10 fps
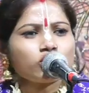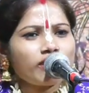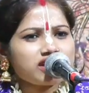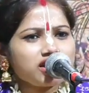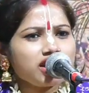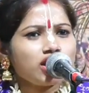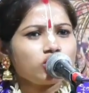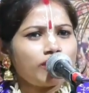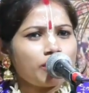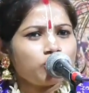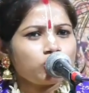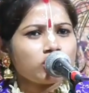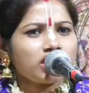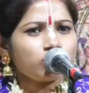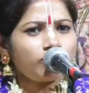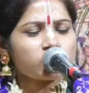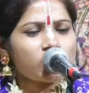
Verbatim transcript: তোমার স্ত্রী কে তোমার পুত্র কে তোমার